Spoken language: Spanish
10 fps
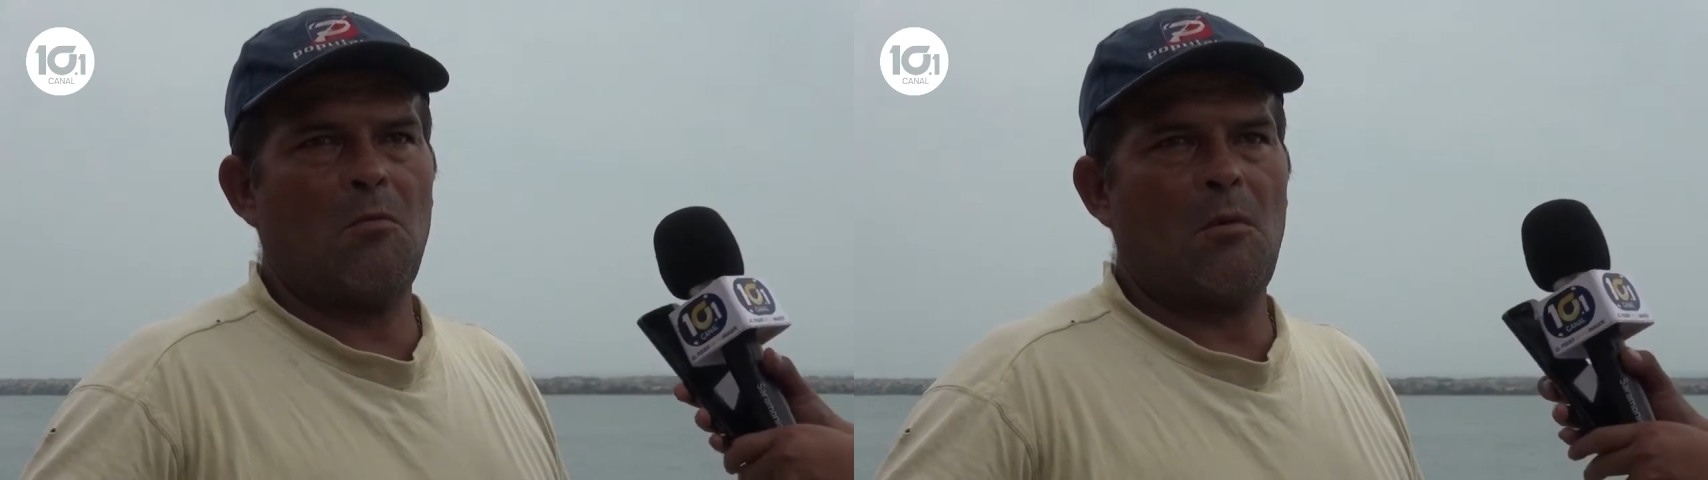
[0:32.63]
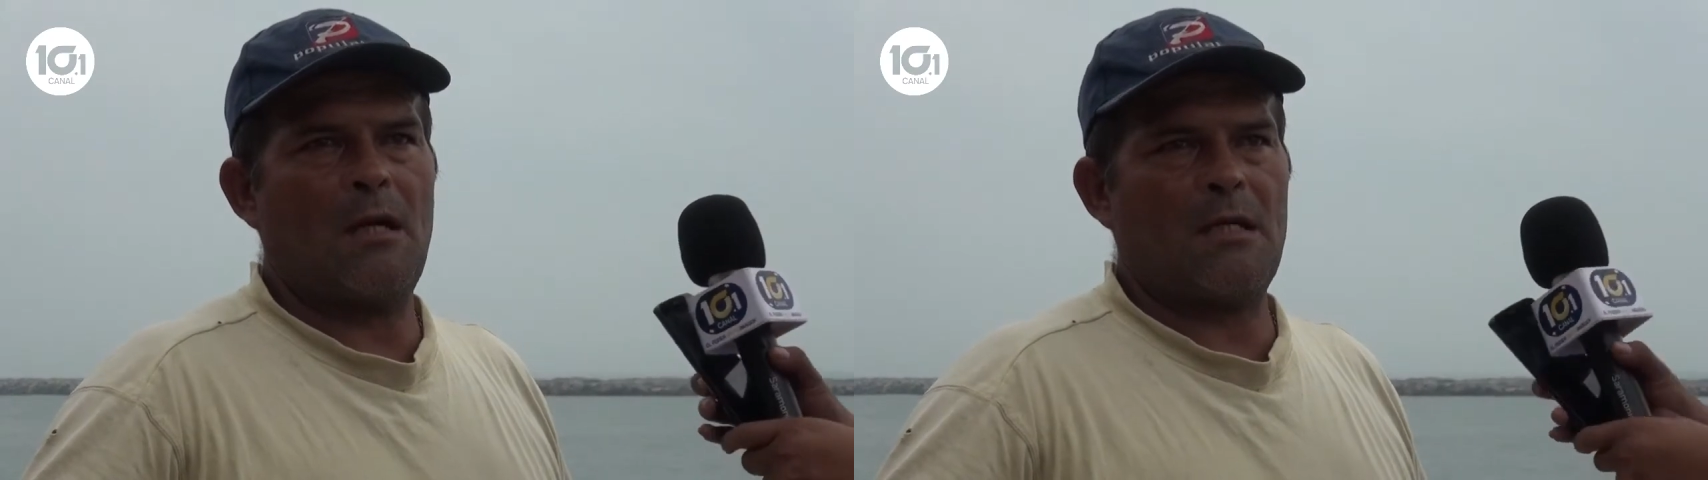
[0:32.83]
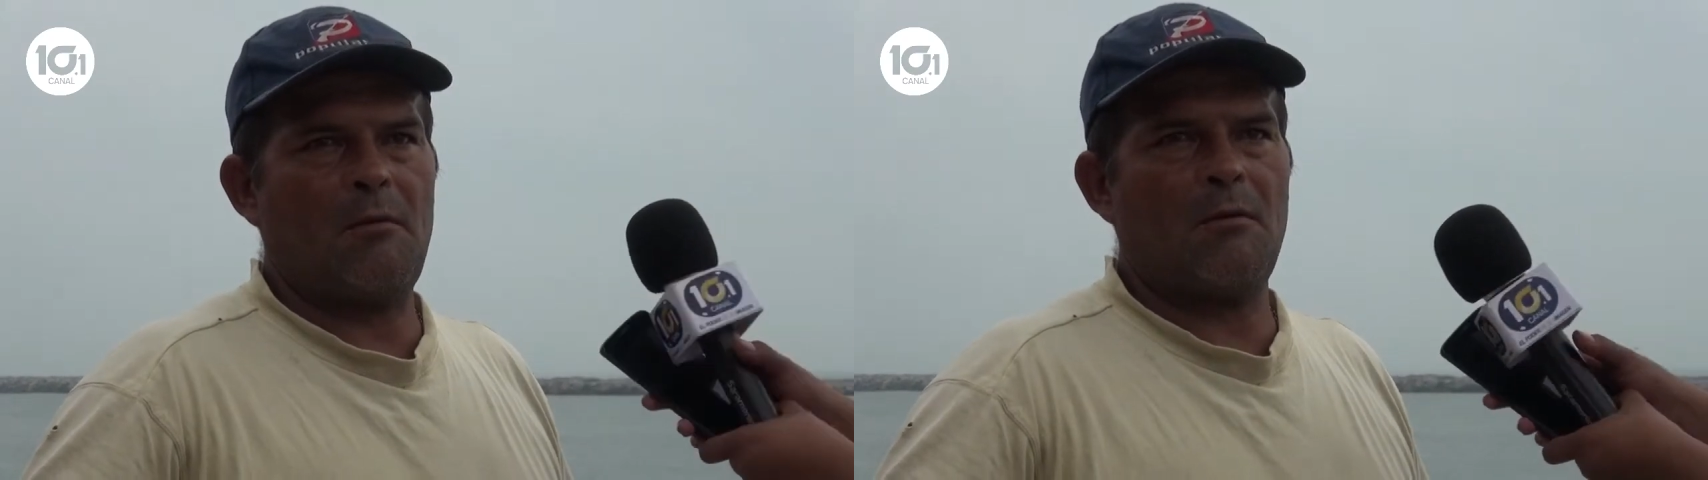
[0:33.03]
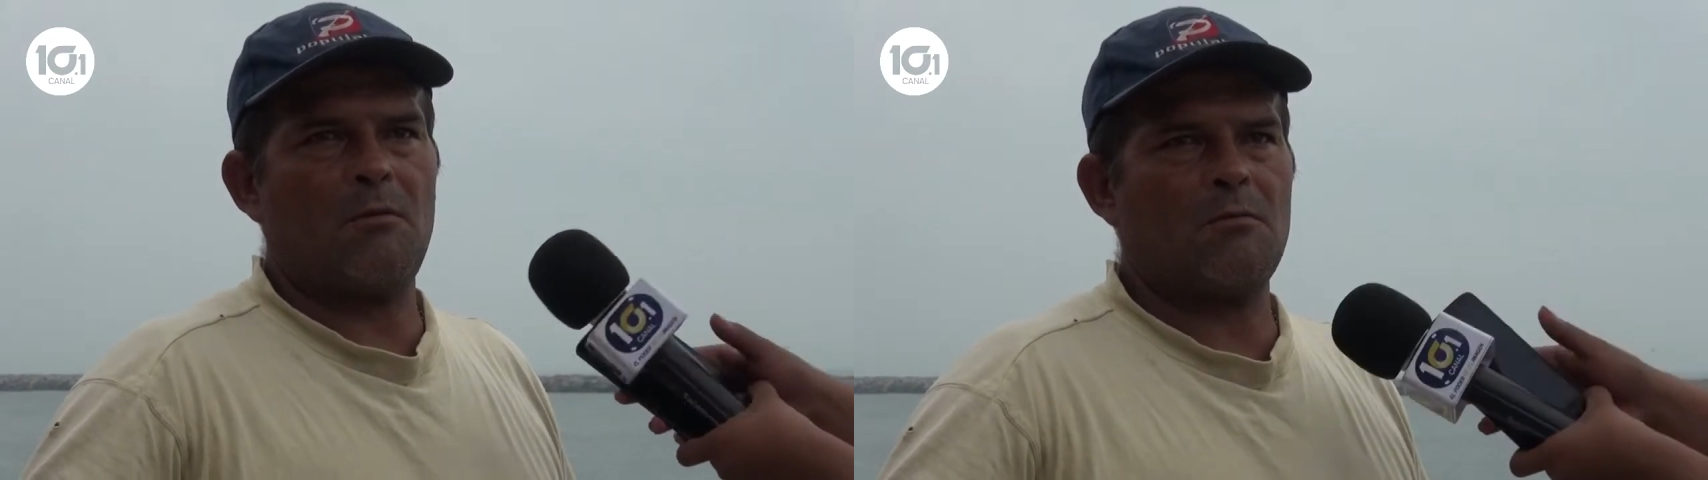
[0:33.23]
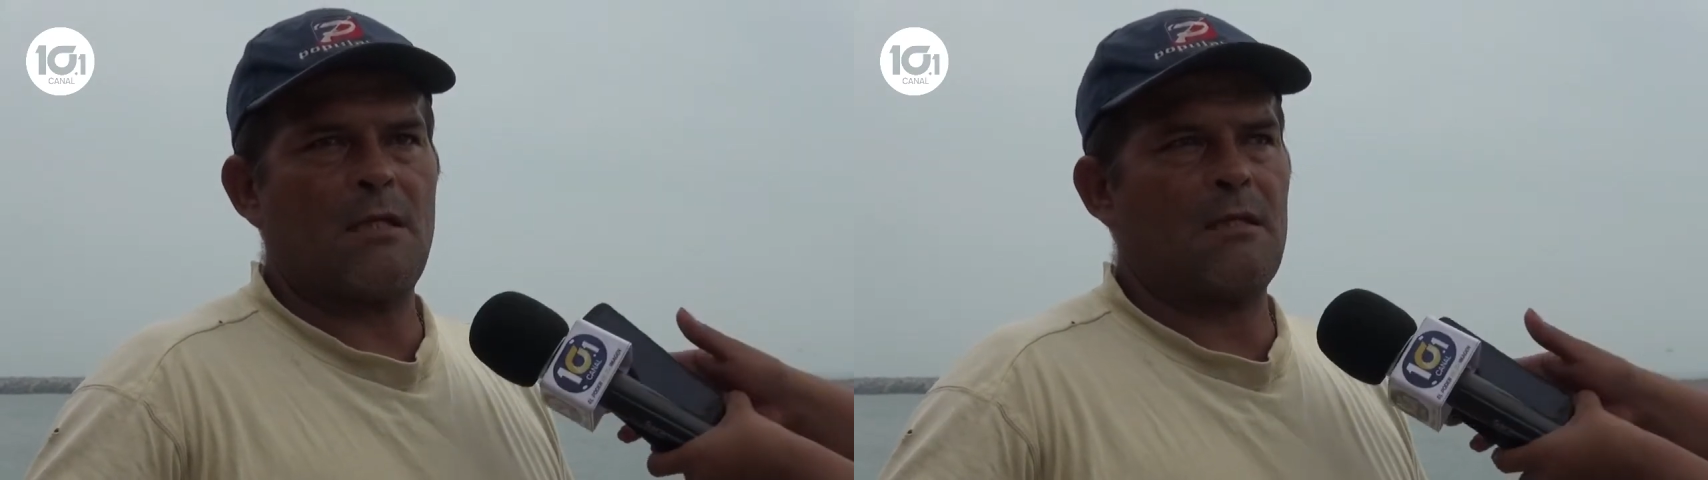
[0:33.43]
arriba de
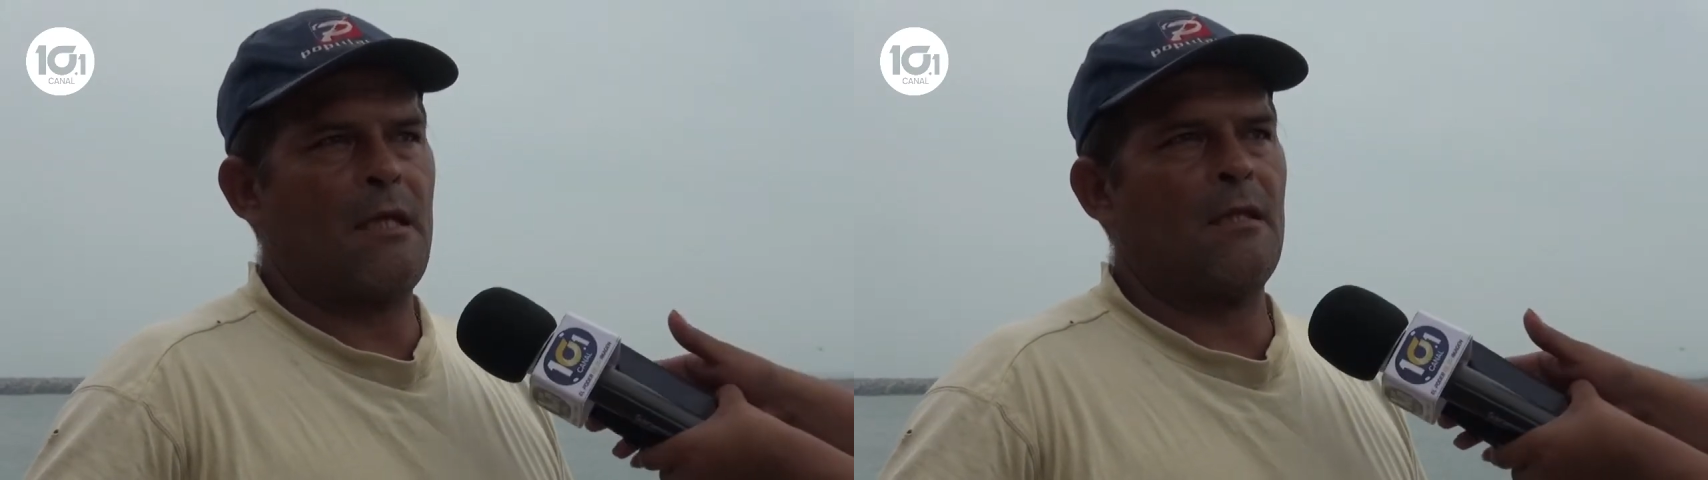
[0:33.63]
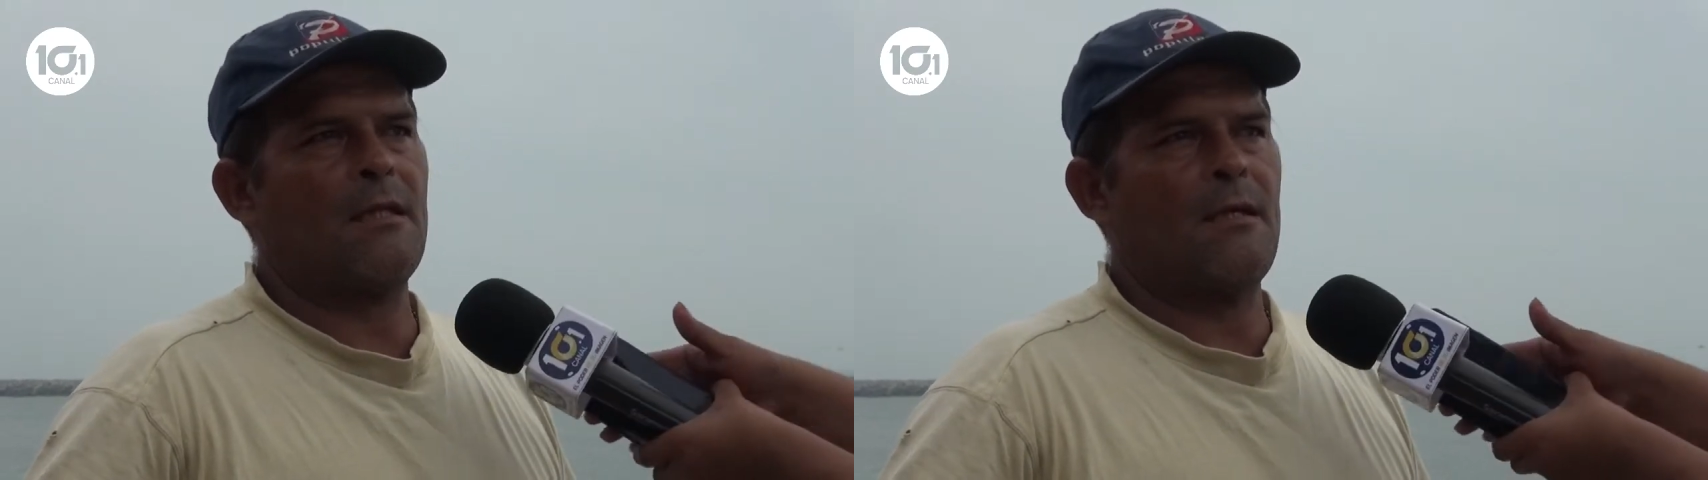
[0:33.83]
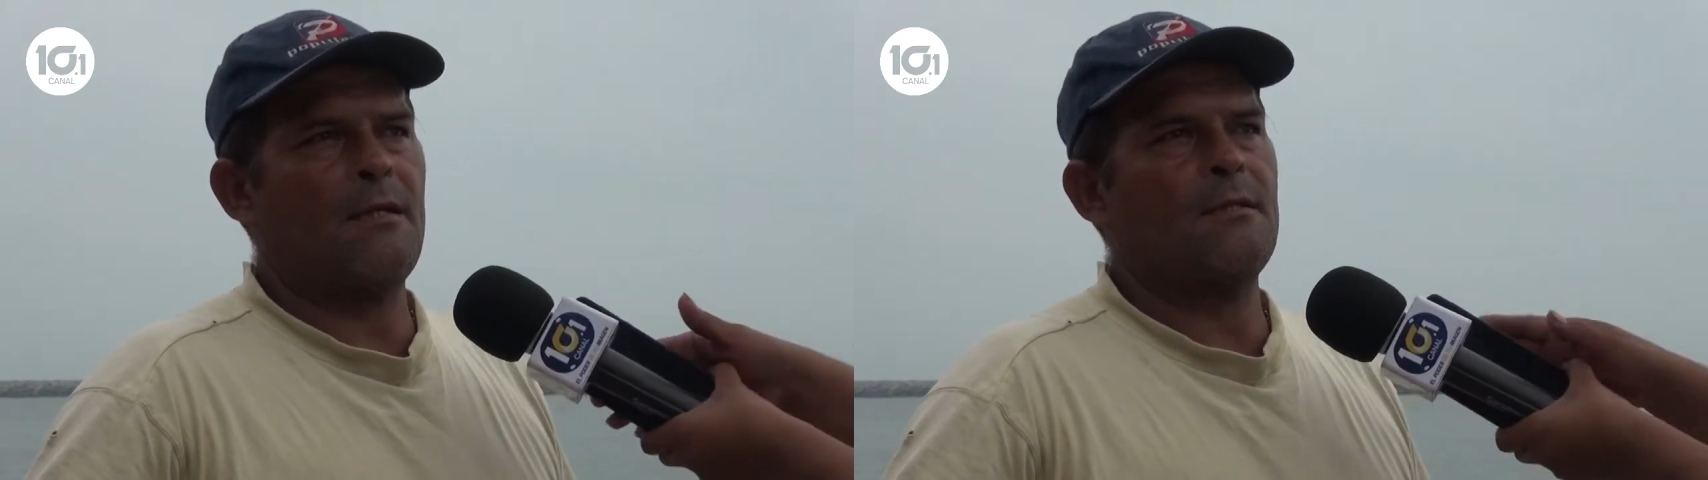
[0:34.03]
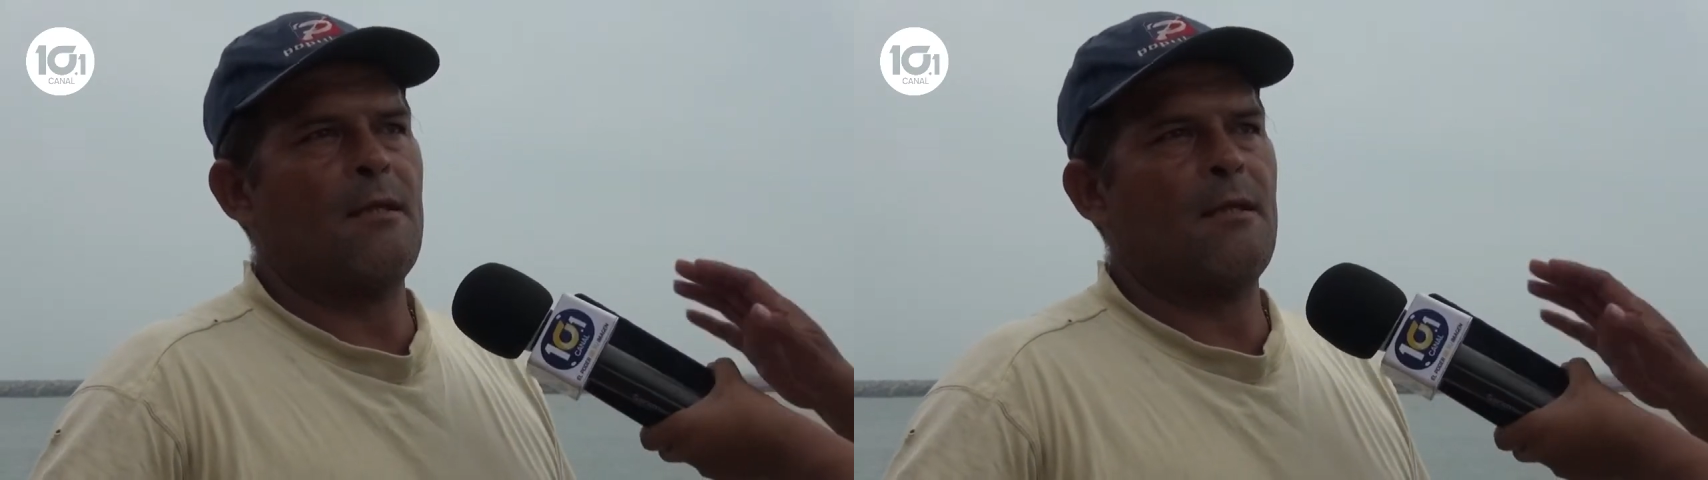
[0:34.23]
unos 70,